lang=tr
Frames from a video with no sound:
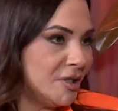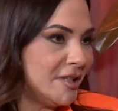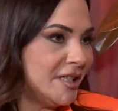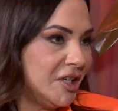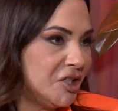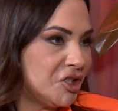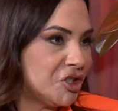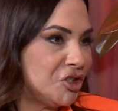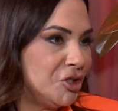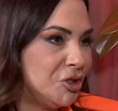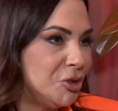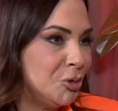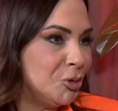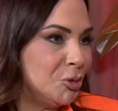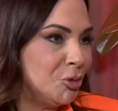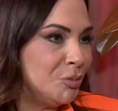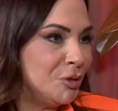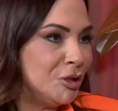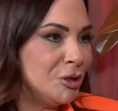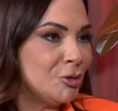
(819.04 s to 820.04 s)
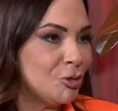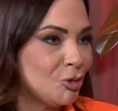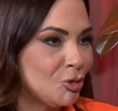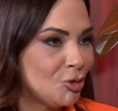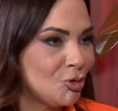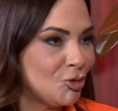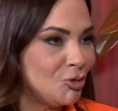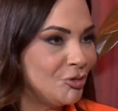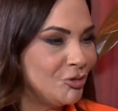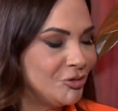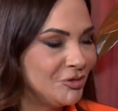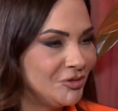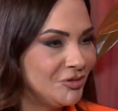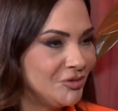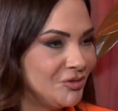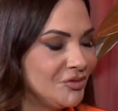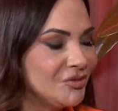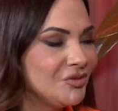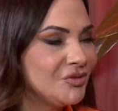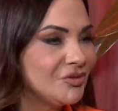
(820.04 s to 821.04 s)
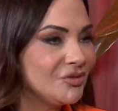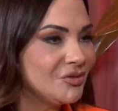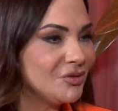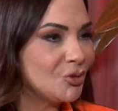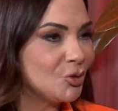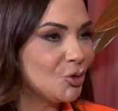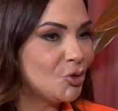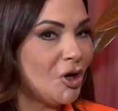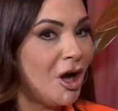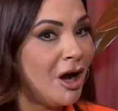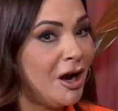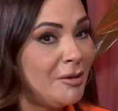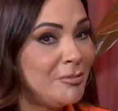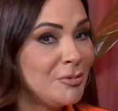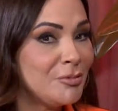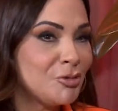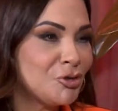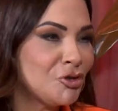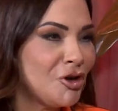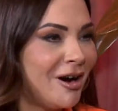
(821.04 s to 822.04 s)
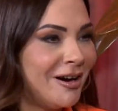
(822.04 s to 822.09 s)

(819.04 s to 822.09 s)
ona seçtiriyor Evet biliyorsun. bir de öyle bir durum var. Star o yüzden